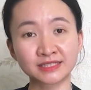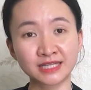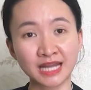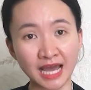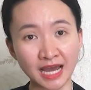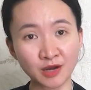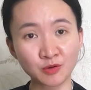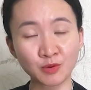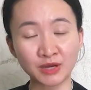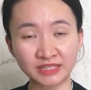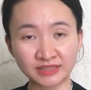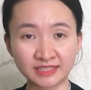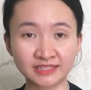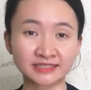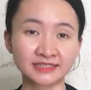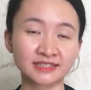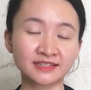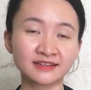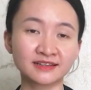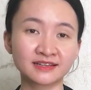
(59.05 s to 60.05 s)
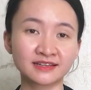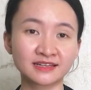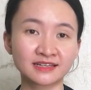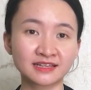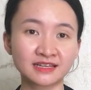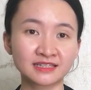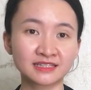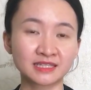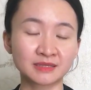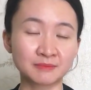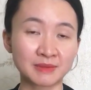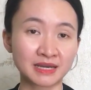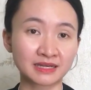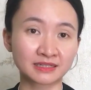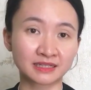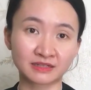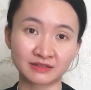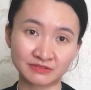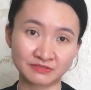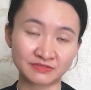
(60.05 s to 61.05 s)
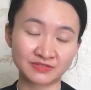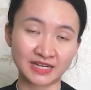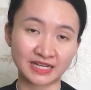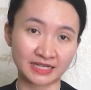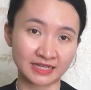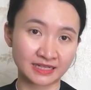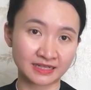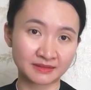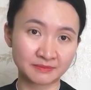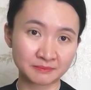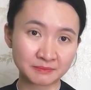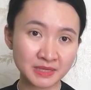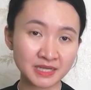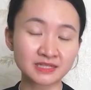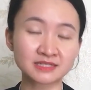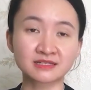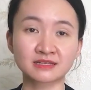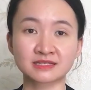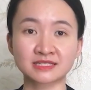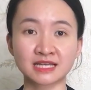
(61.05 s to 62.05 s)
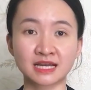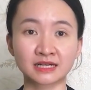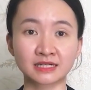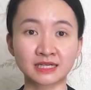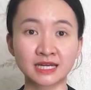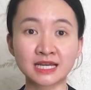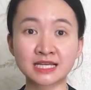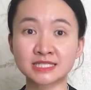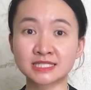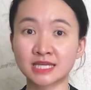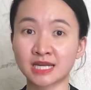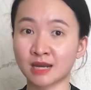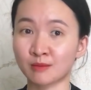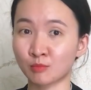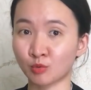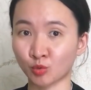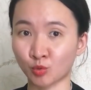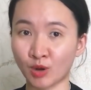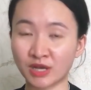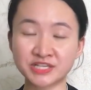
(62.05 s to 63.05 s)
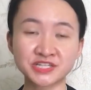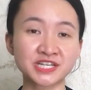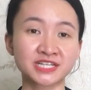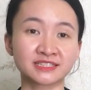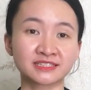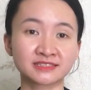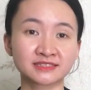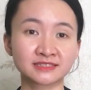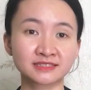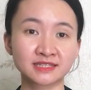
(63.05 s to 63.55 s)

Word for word: đã ngoại tỉnh nhé thì bạn cần phải biết được rằng đây sẽ là một quá trình